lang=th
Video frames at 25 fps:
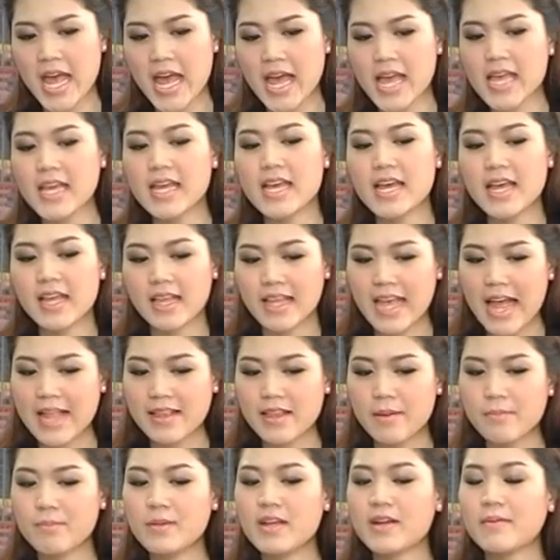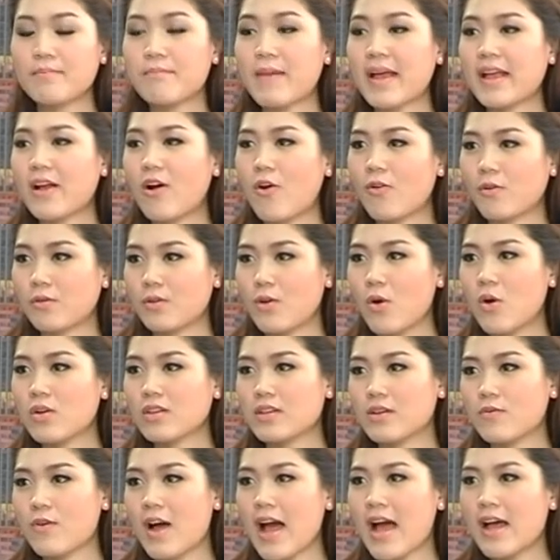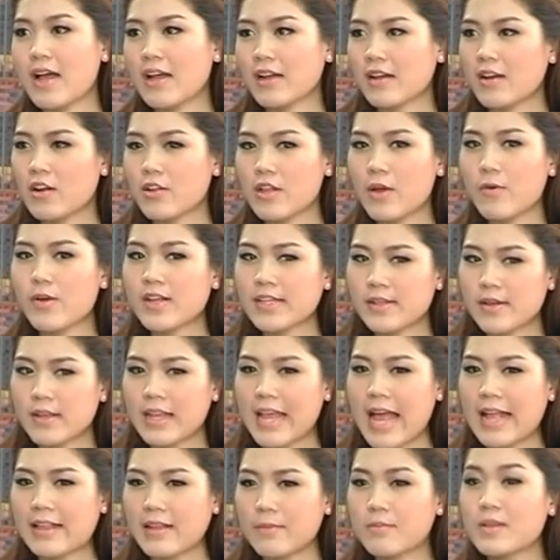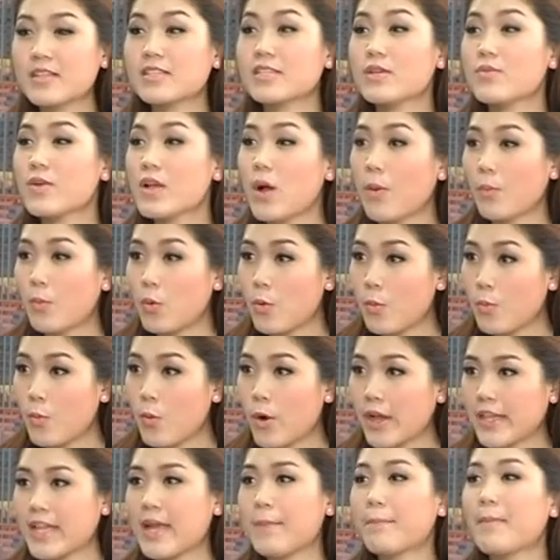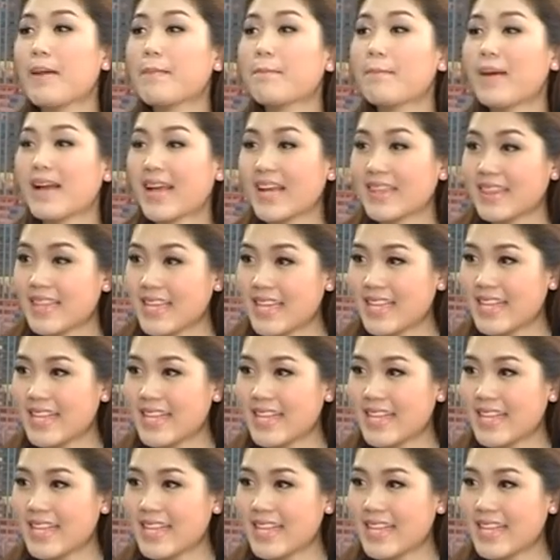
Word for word: ให้การดำเนินไปของโรคหรือว่าเขาเรียกว่าการดำเนินชีวิตของผู้ป่วยเนี่ยเป็นปกติ